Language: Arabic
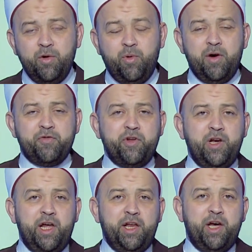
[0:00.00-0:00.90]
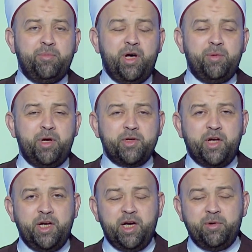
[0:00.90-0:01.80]
واغفر لنا ما
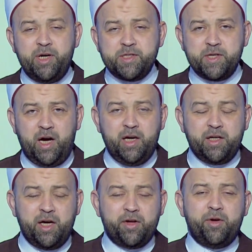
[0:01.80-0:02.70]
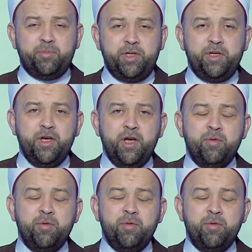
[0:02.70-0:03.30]
مضى يا واسع الكرم